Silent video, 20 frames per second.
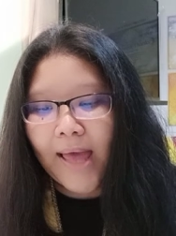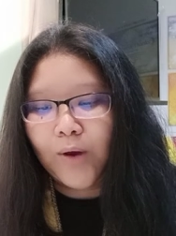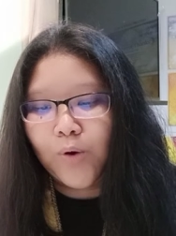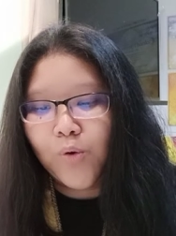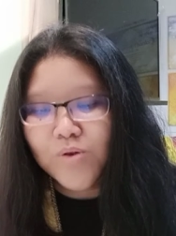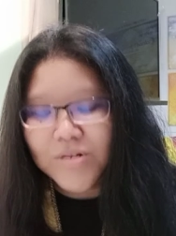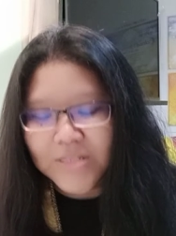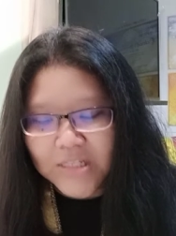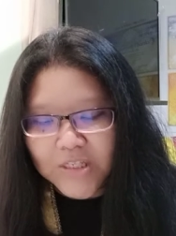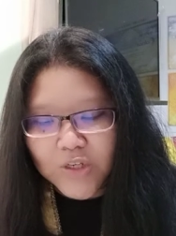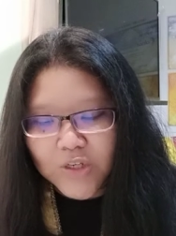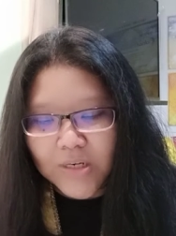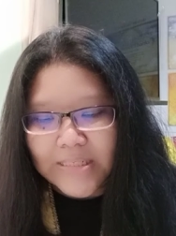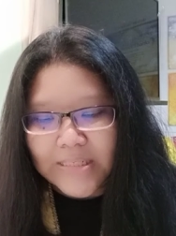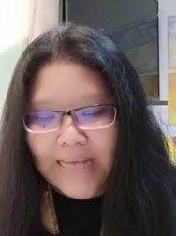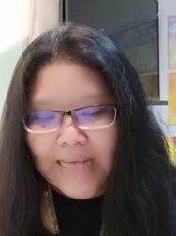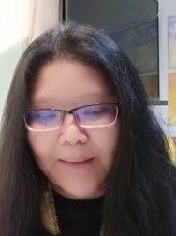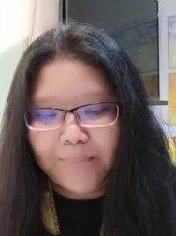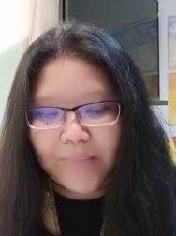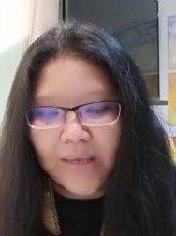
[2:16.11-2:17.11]
คุณจะจด
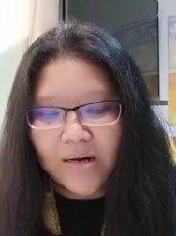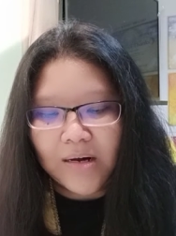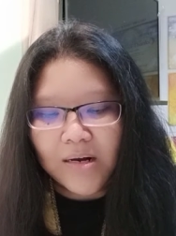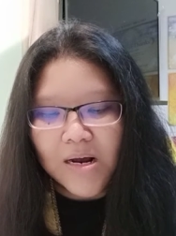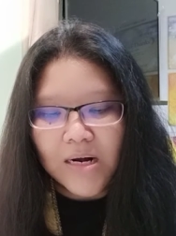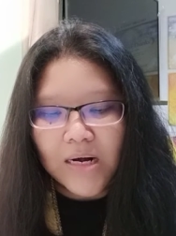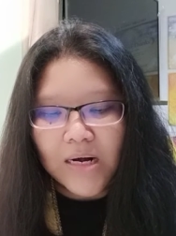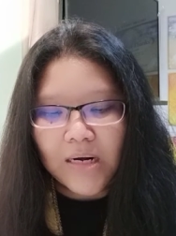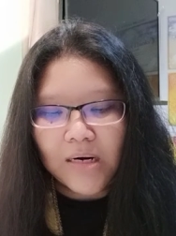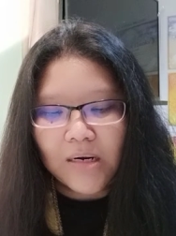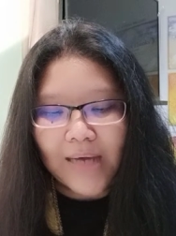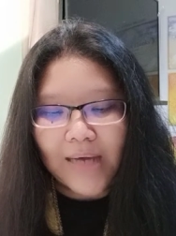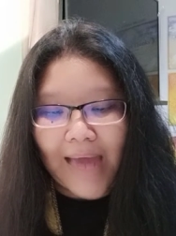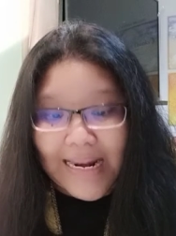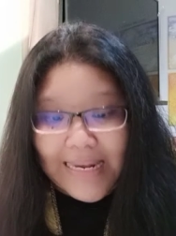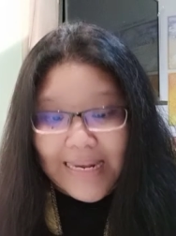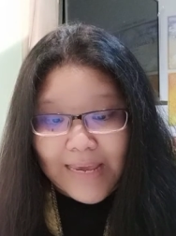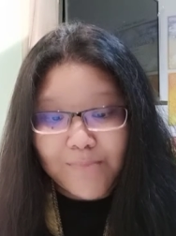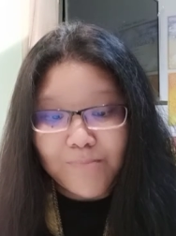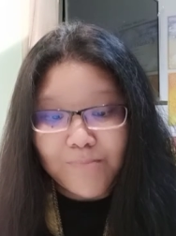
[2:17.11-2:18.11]
จำในเรื่องการ
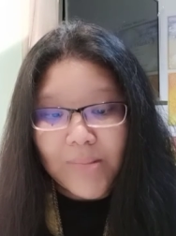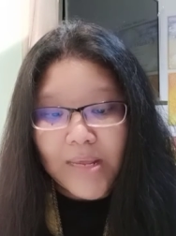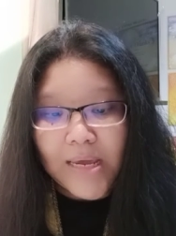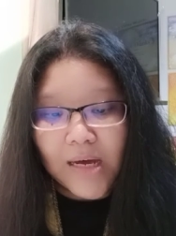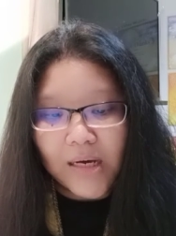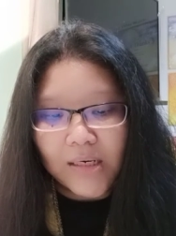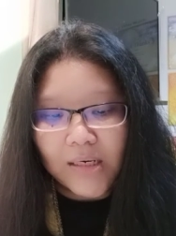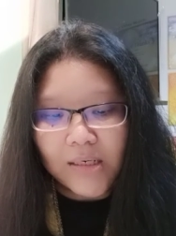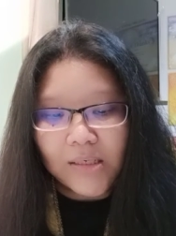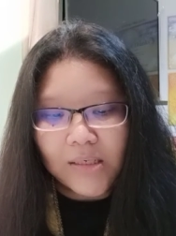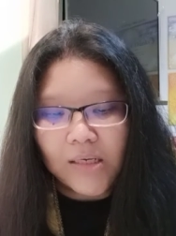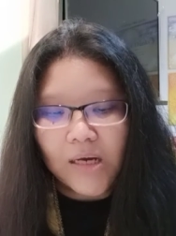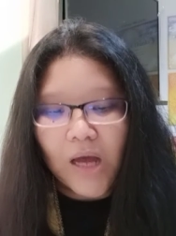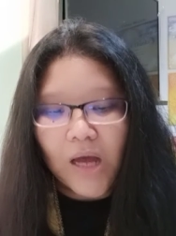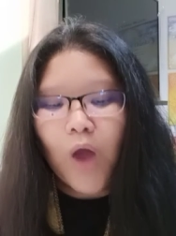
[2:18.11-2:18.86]
ยิ้มนี้ก็คือ